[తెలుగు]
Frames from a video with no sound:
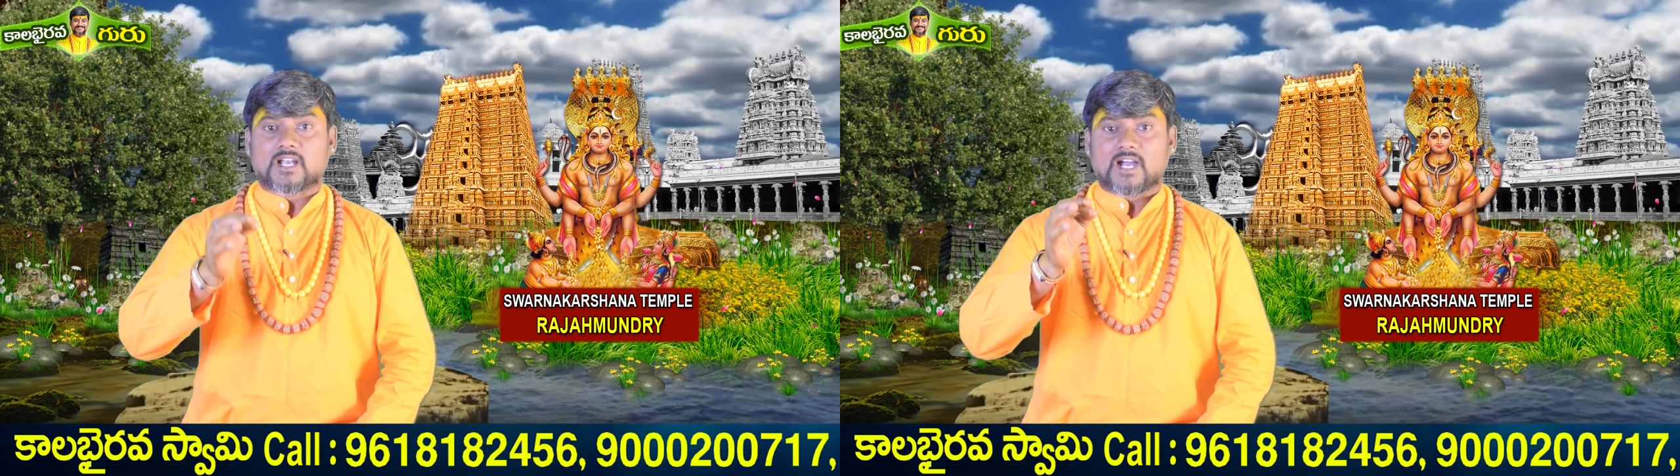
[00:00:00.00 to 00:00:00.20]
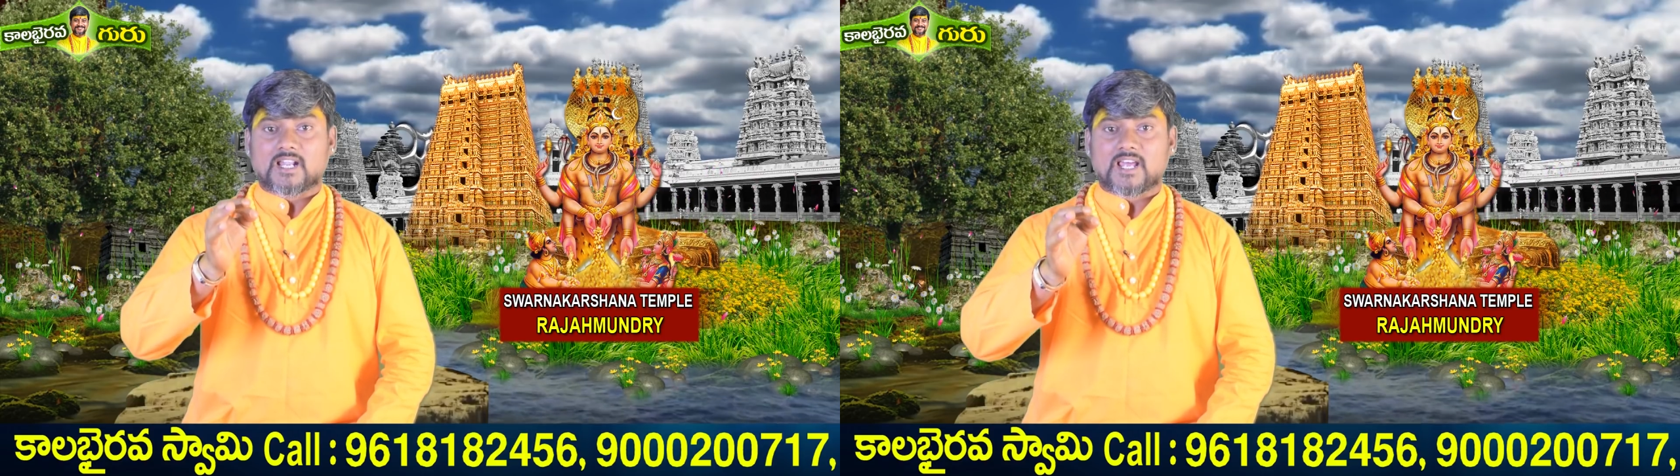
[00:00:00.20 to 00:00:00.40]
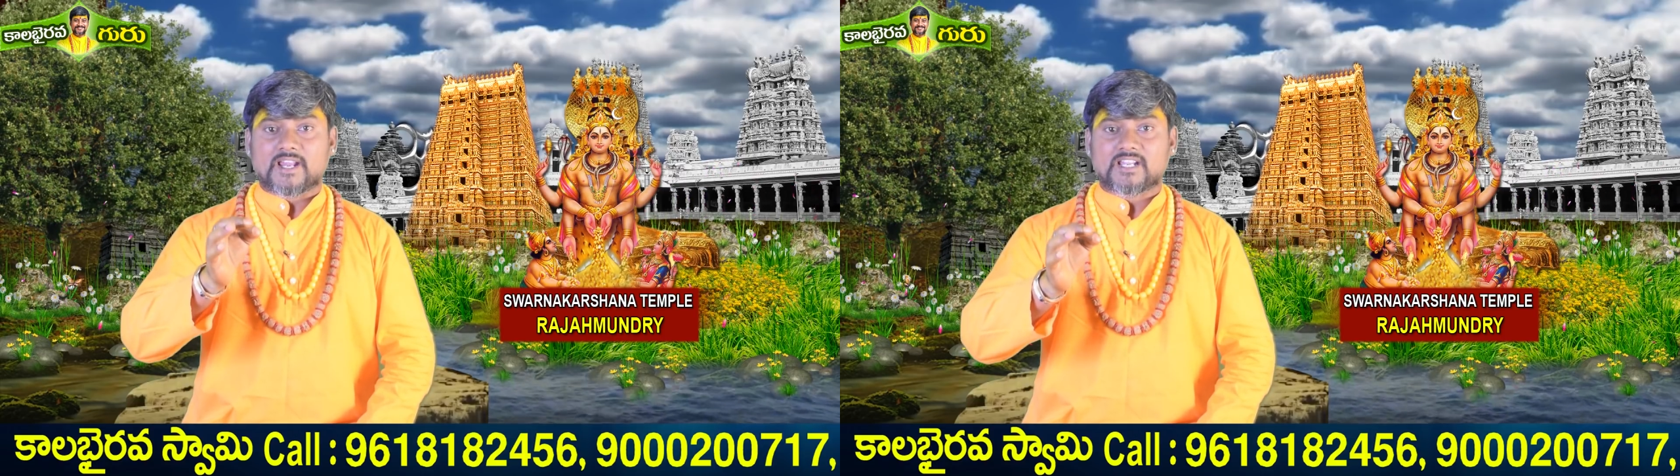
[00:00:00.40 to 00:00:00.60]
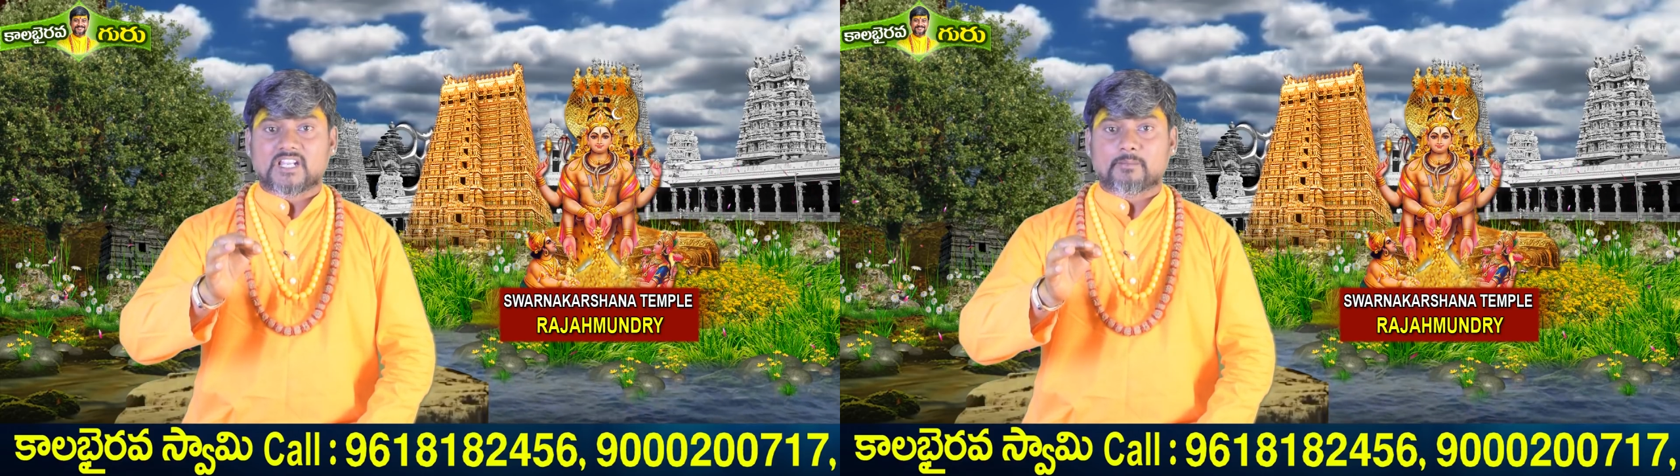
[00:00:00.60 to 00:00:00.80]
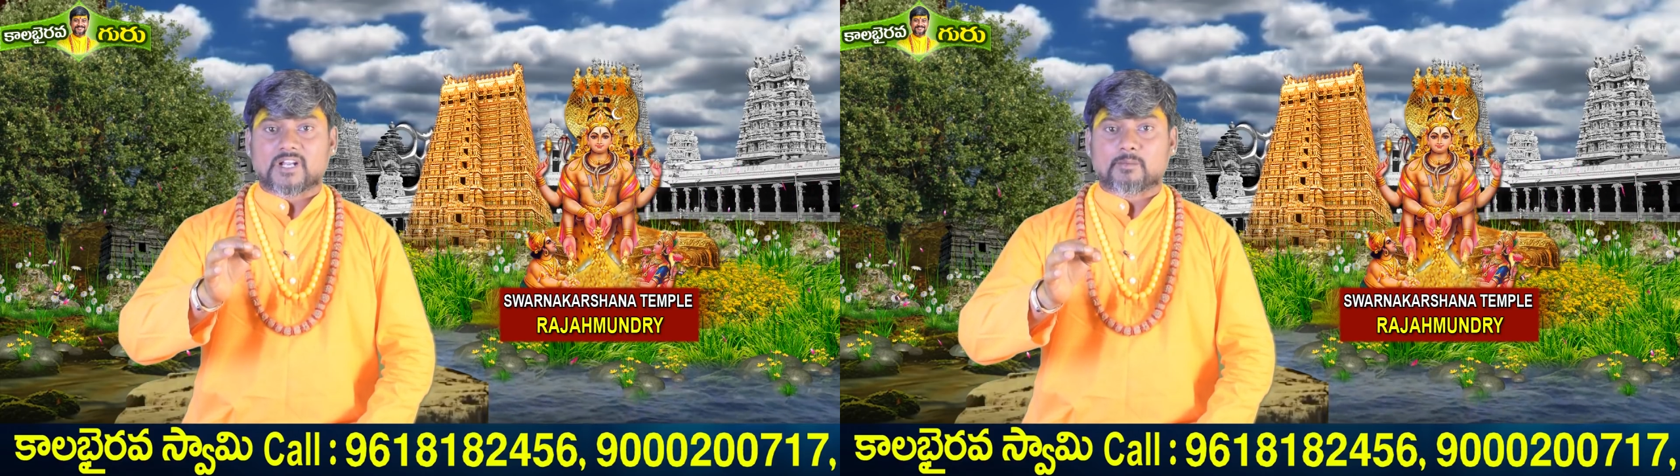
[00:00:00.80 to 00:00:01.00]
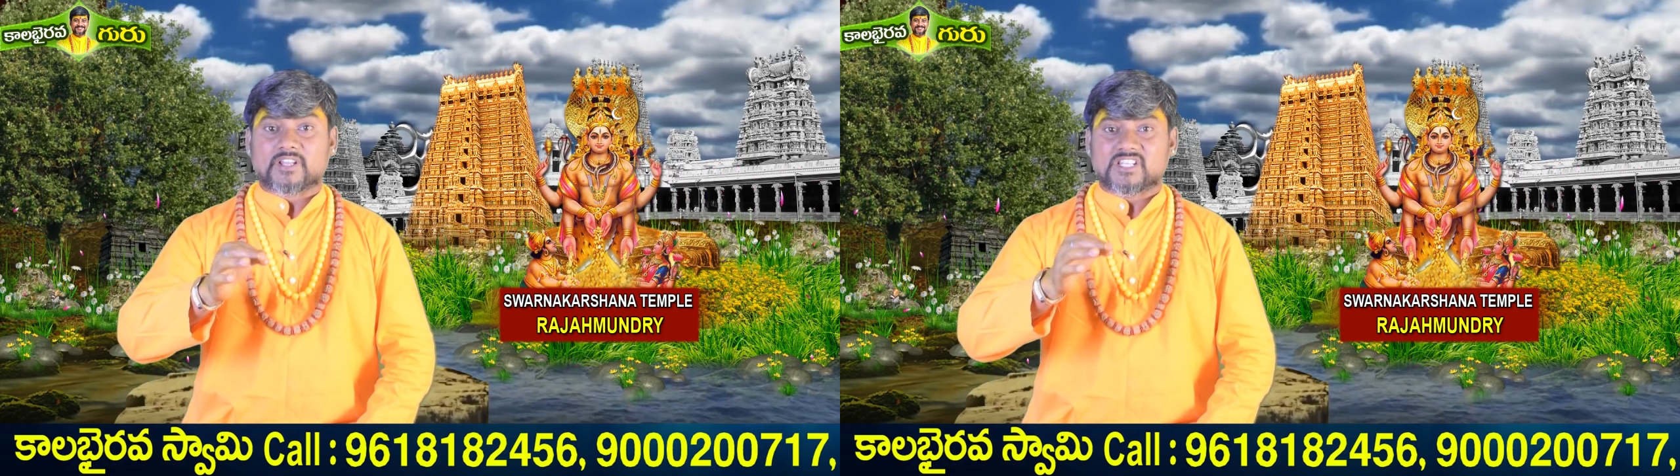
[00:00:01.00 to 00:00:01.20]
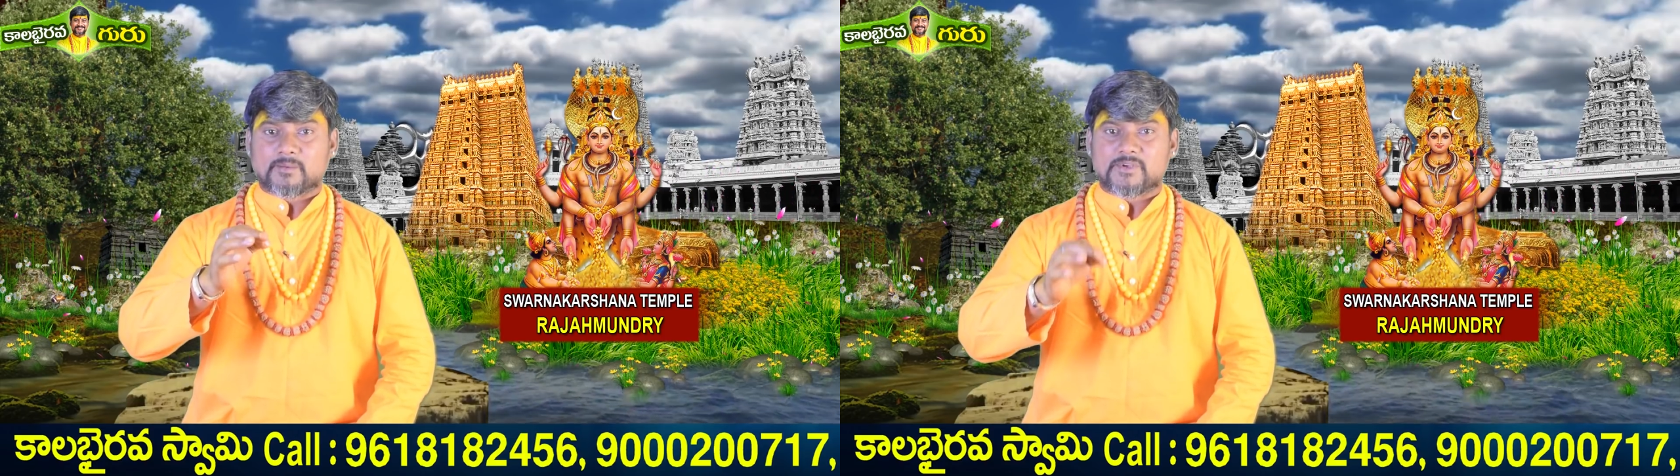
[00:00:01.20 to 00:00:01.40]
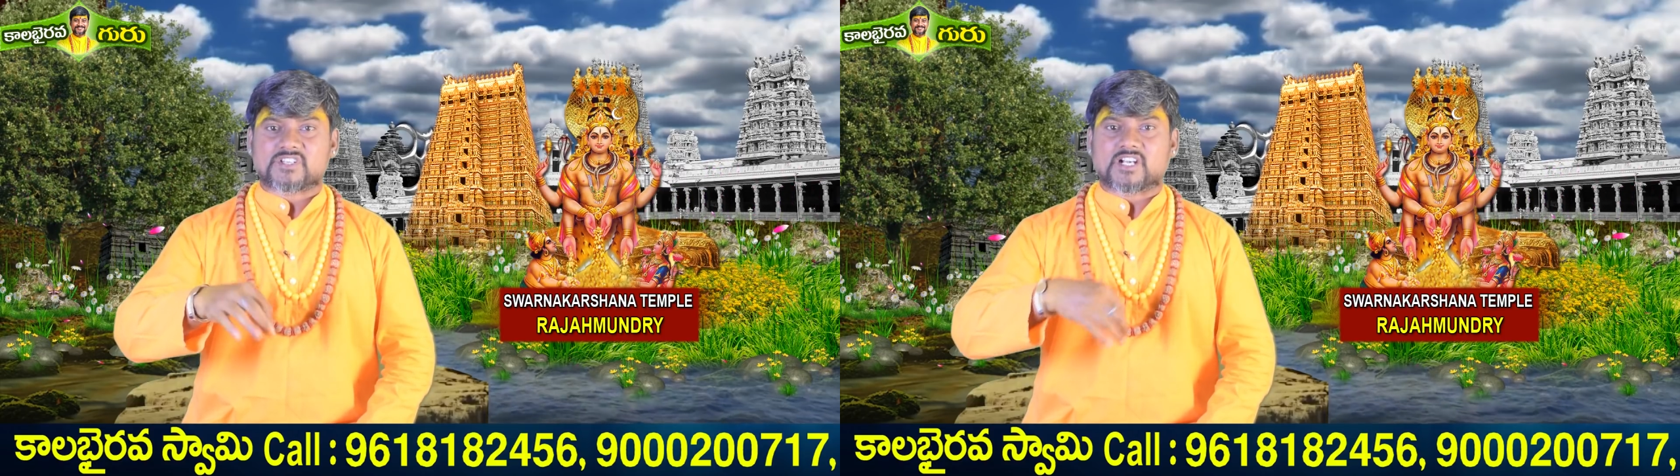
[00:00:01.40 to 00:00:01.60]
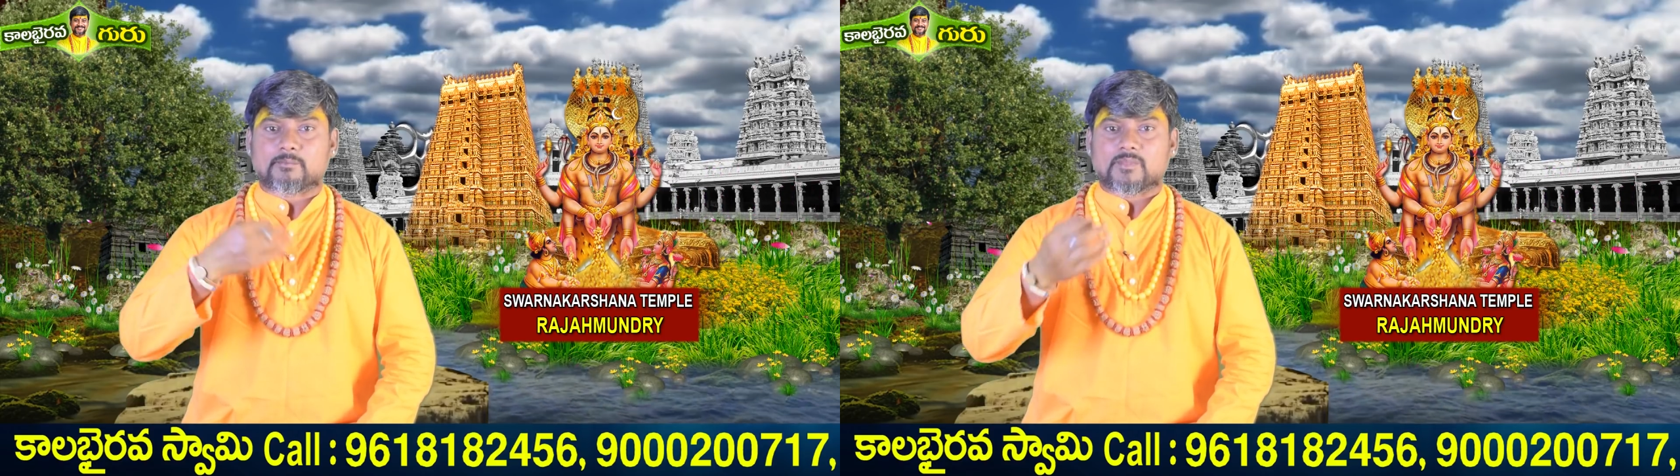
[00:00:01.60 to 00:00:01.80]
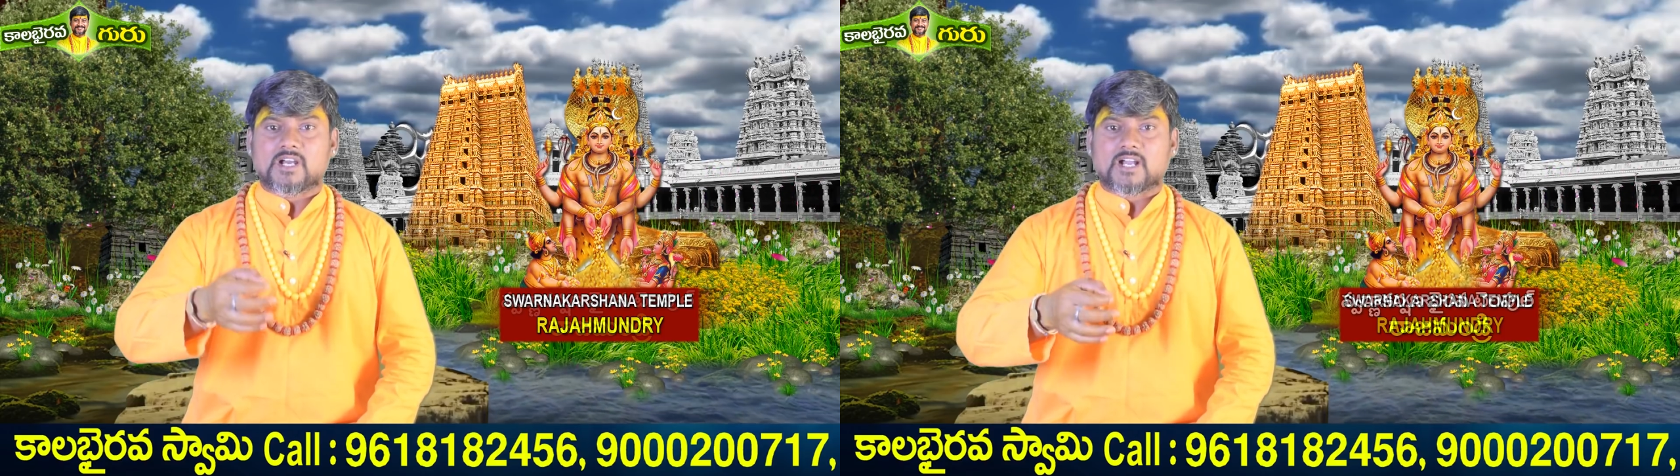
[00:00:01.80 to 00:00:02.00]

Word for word: కాలాన్ని మనం అధిగమించడం